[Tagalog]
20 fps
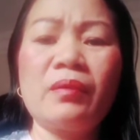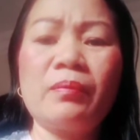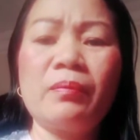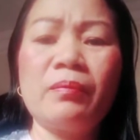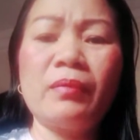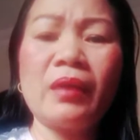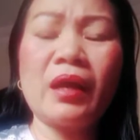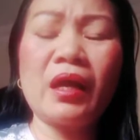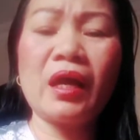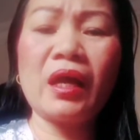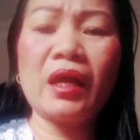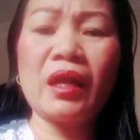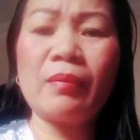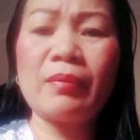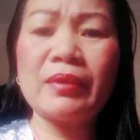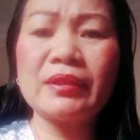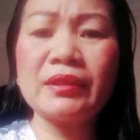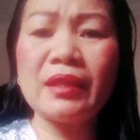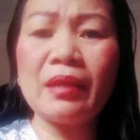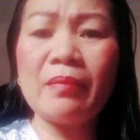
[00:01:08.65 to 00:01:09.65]

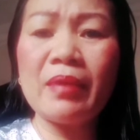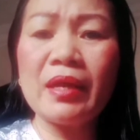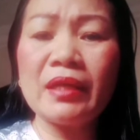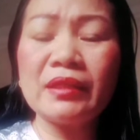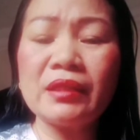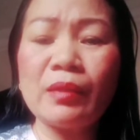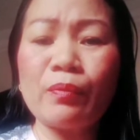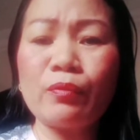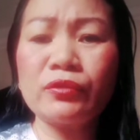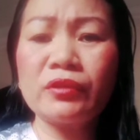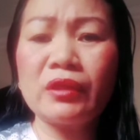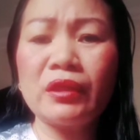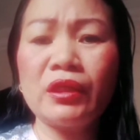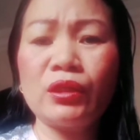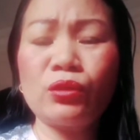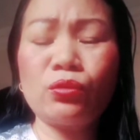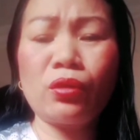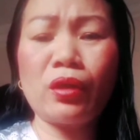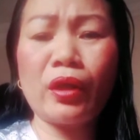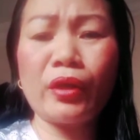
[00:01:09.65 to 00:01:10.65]
makakalabas-labas tapos
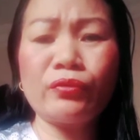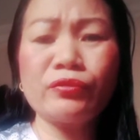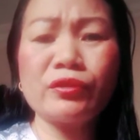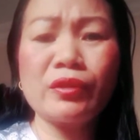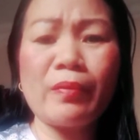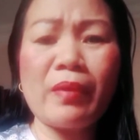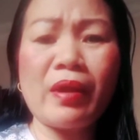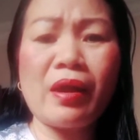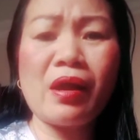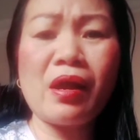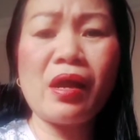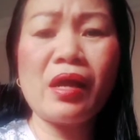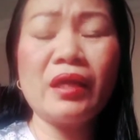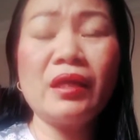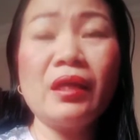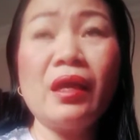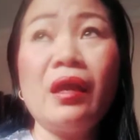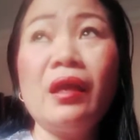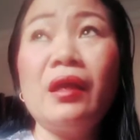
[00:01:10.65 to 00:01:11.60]
nandito lang kayo sa bahay